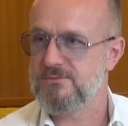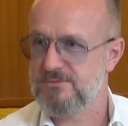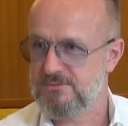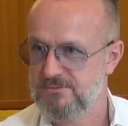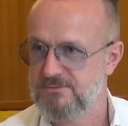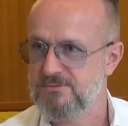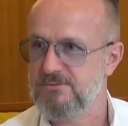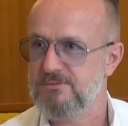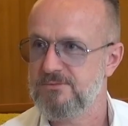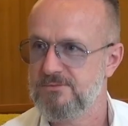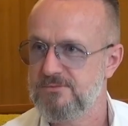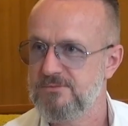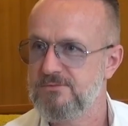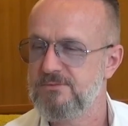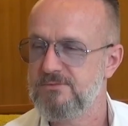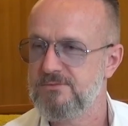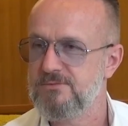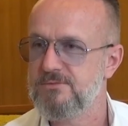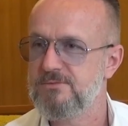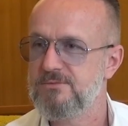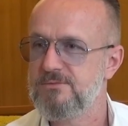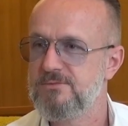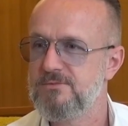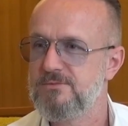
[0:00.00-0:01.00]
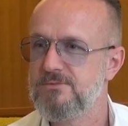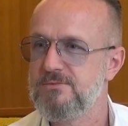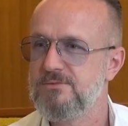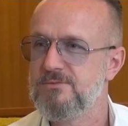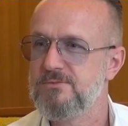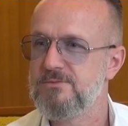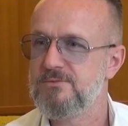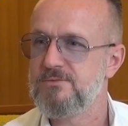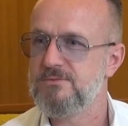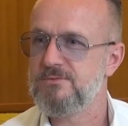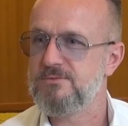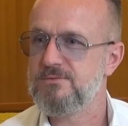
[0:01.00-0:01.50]
Freude, wenn das Essen
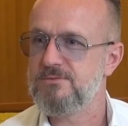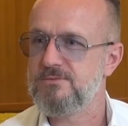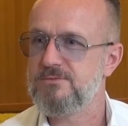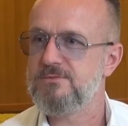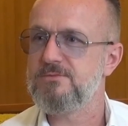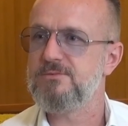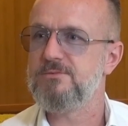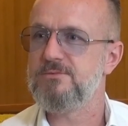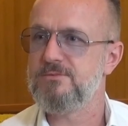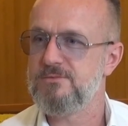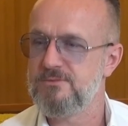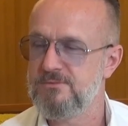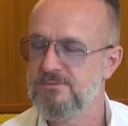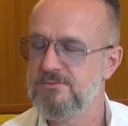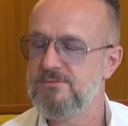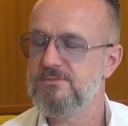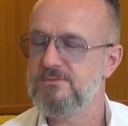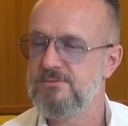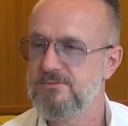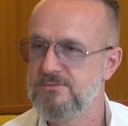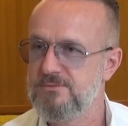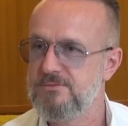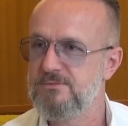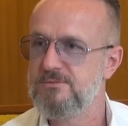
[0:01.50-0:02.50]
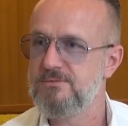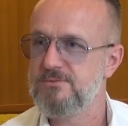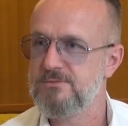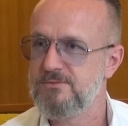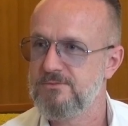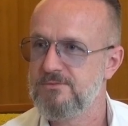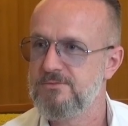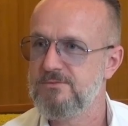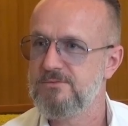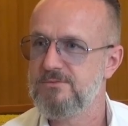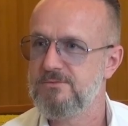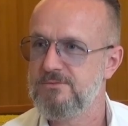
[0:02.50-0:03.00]
schön gekaut mhm. ankommt, als
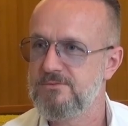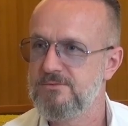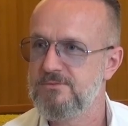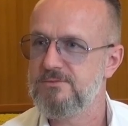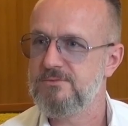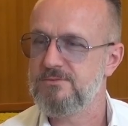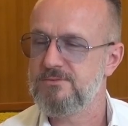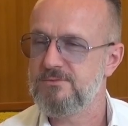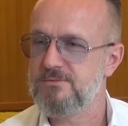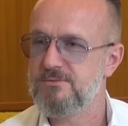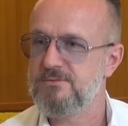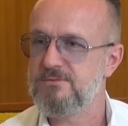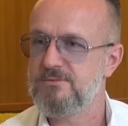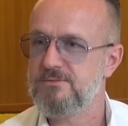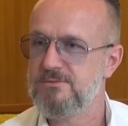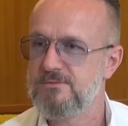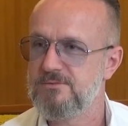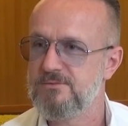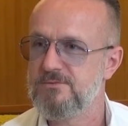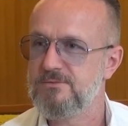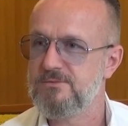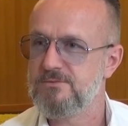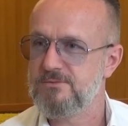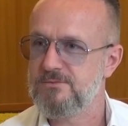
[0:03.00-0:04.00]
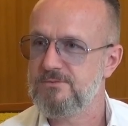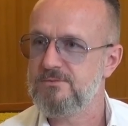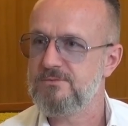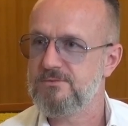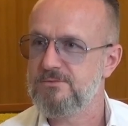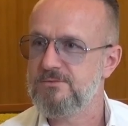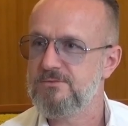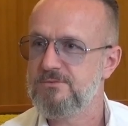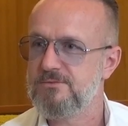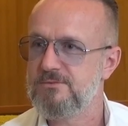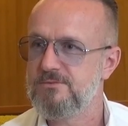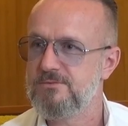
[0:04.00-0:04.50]
wenn, die, wenn der so brocken
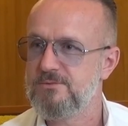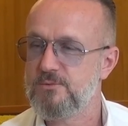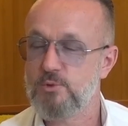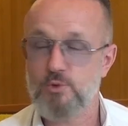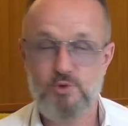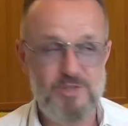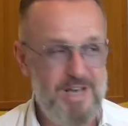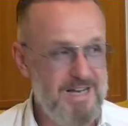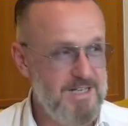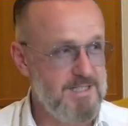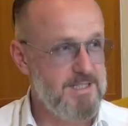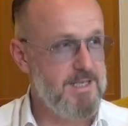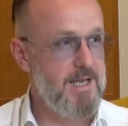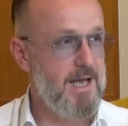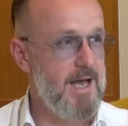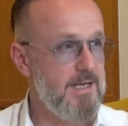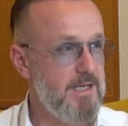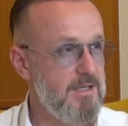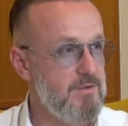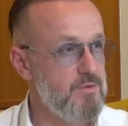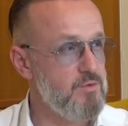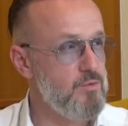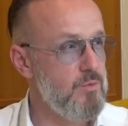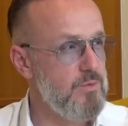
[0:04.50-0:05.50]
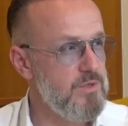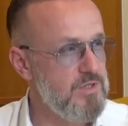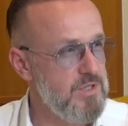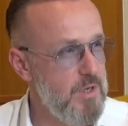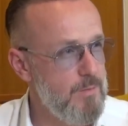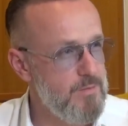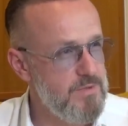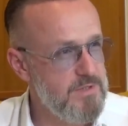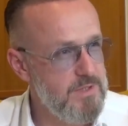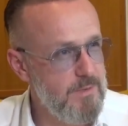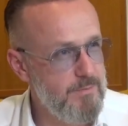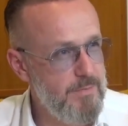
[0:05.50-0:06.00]
Du sagst gerade zu mir
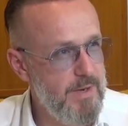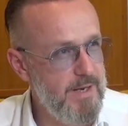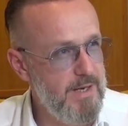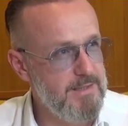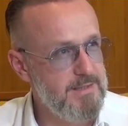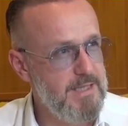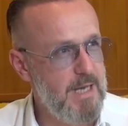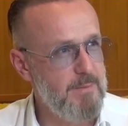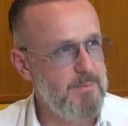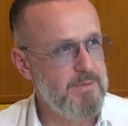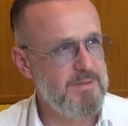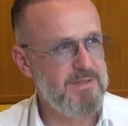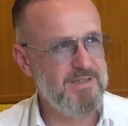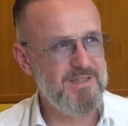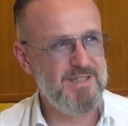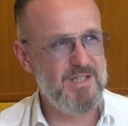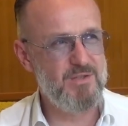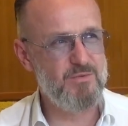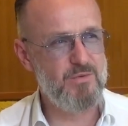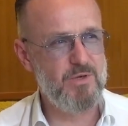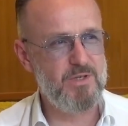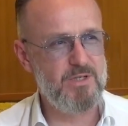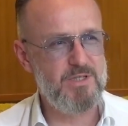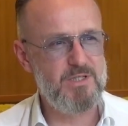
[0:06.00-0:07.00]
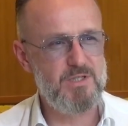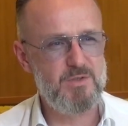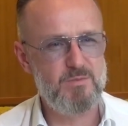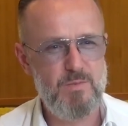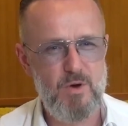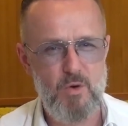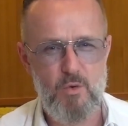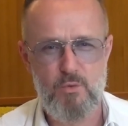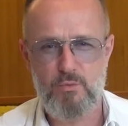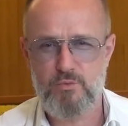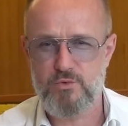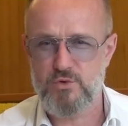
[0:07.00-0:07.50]
selbst dabei, ertappt, das vergisst
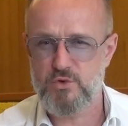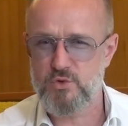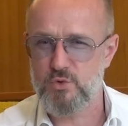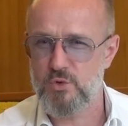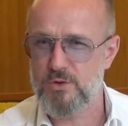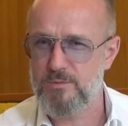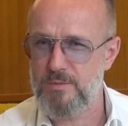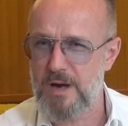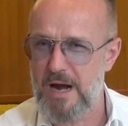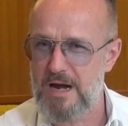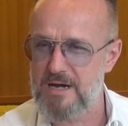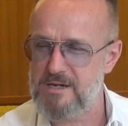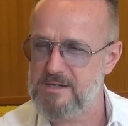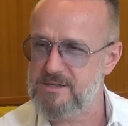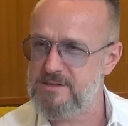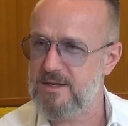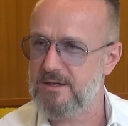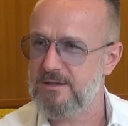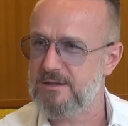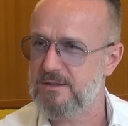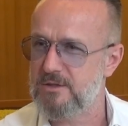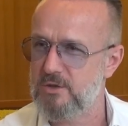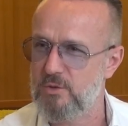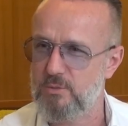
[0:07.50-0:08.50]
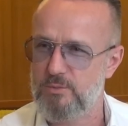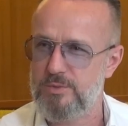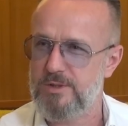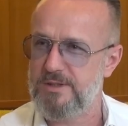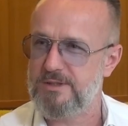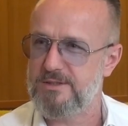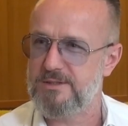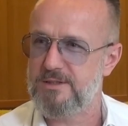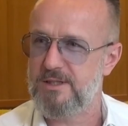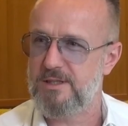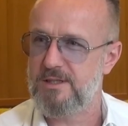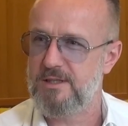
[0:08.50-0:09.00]
man oft so im Alltag
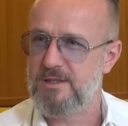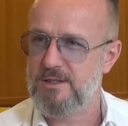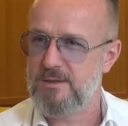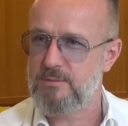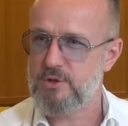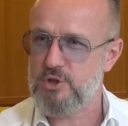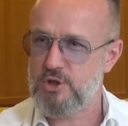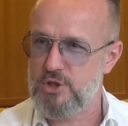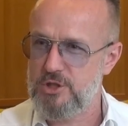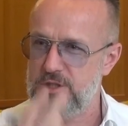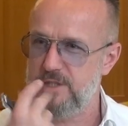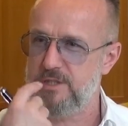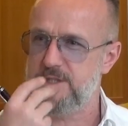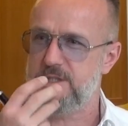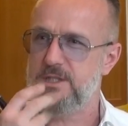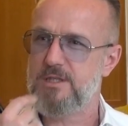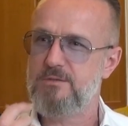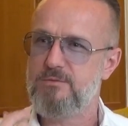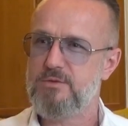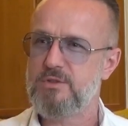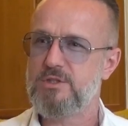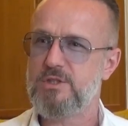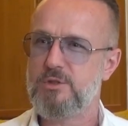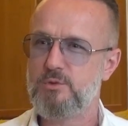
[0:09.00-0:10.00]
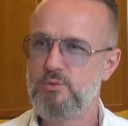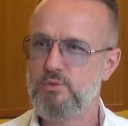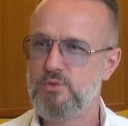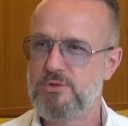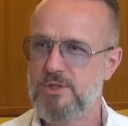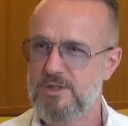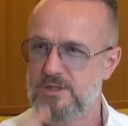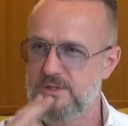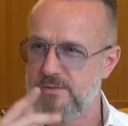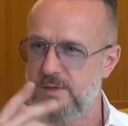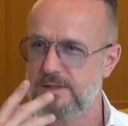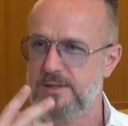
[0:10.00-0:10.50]
komplett. Gell? Man schlingt irgendwas
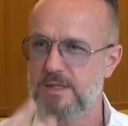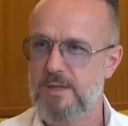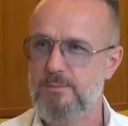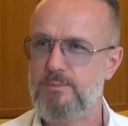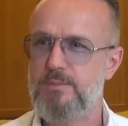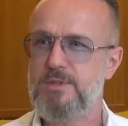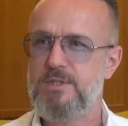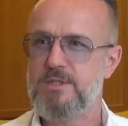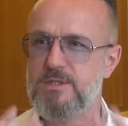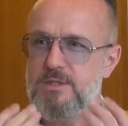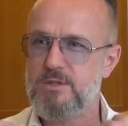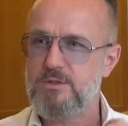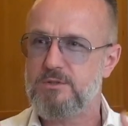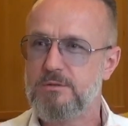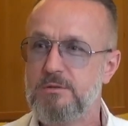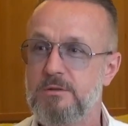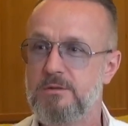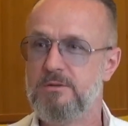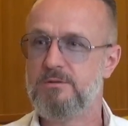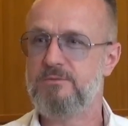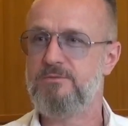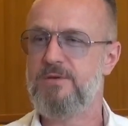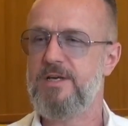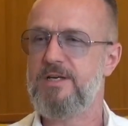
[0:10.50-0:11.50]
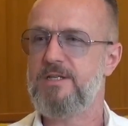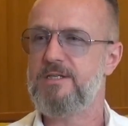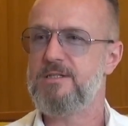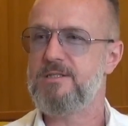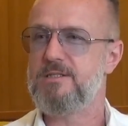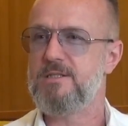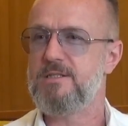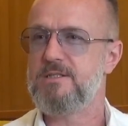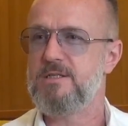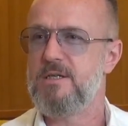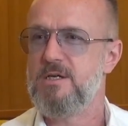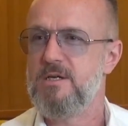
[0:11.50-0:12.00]
runter, zwei, genau. drei Bissen uh, und weg
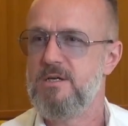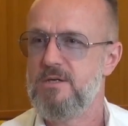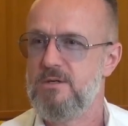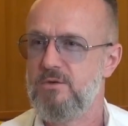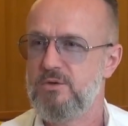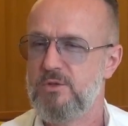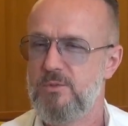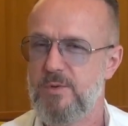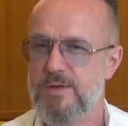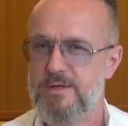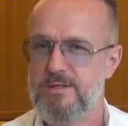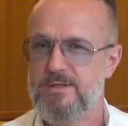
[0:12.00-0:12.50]
ist es. Und am